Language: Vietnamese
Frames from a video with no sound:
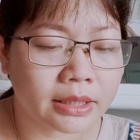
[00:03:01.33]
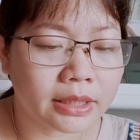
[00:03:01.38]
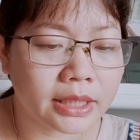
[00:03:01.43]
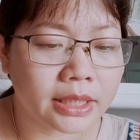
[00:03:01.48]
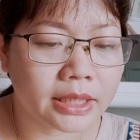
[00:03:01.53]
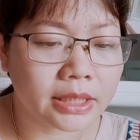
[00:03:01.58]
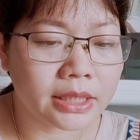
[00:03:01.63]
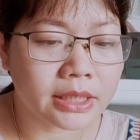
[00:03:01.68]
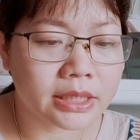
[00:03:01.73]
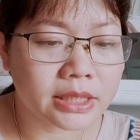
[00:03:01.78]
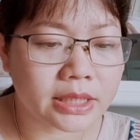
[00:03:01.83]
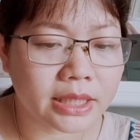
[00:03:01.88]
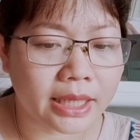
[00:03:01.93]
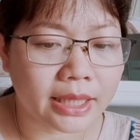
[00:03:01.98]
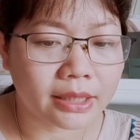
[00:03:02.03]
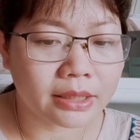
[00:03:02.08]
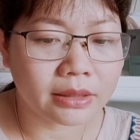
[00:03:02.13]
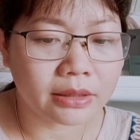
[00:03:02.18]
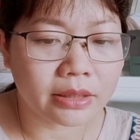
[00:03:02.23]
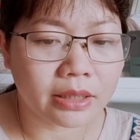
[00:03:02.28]
khi đinh
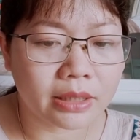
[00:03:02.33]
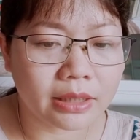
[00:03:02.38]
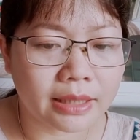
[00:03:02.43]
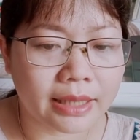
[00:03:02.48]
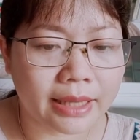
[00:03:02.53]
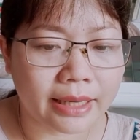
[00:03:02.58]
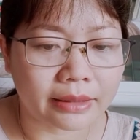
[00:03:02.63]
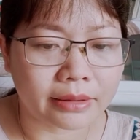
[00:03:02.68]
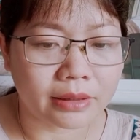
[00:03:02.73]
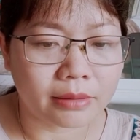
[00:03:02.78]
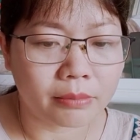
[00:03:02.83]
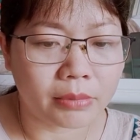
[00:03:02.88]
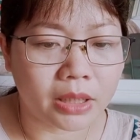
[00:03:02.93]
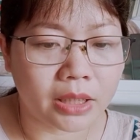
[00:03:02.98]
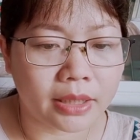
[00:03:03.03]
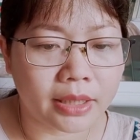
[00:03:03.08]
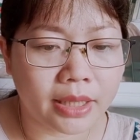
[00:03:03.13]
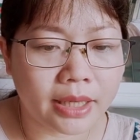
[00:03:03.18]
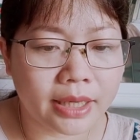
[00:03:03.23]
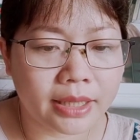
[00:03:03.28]
tráng dân làng đến
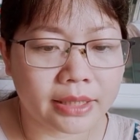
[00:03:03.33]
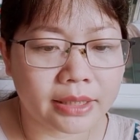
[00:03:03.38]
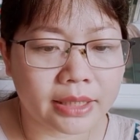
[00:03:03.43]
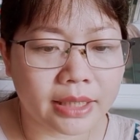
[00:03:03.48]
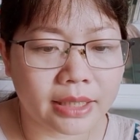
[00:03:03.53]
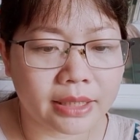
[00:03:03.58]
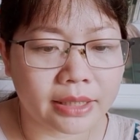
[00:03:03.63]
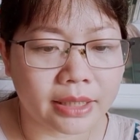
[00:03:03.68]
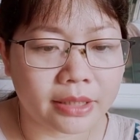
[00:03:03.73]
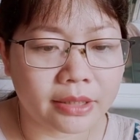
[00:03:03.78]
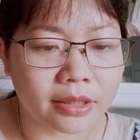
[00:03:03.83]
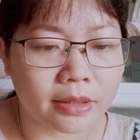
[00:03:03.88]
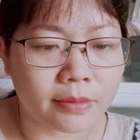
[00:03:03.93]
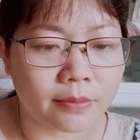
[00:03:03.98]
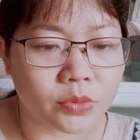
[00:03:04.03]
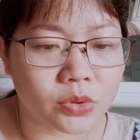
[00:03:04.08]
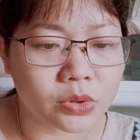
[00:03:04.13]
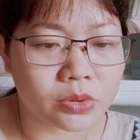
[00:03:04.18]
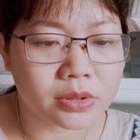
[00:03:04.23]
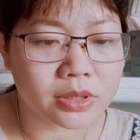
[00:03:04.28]
bờ đê anh nhảy
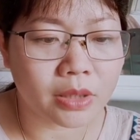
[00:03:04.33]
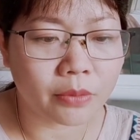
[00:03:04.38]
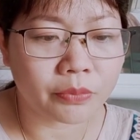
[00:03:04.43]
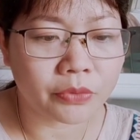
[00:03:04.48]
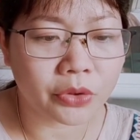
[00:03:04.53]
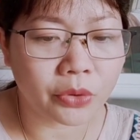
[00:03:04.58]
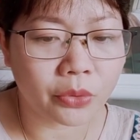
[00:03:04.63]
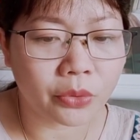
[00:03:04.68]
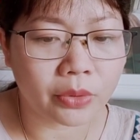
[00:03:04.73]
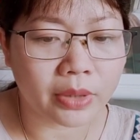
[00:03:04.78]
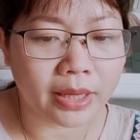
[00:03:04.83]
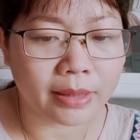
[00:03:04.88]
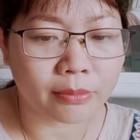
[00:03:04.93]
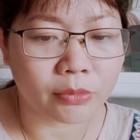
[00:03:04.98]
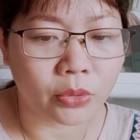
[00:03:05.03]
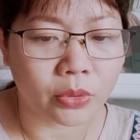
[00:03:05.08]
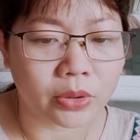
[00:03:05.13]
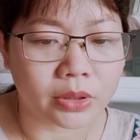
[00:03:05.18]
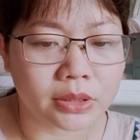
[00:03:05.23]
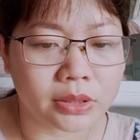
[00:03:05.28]
ầm xuống sông chu
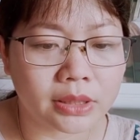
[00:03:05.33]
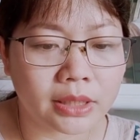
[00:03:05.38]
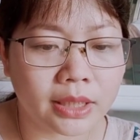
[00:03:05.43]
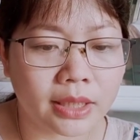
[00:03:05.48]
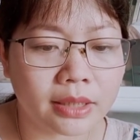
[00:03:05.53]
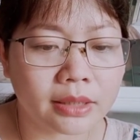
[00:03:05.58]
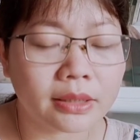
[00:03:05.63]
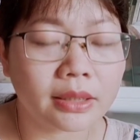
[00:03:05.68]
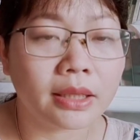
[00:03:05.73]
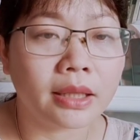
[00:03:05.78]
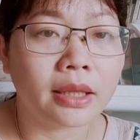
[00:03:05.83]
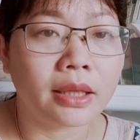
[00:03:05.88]
đang mùa nước lớn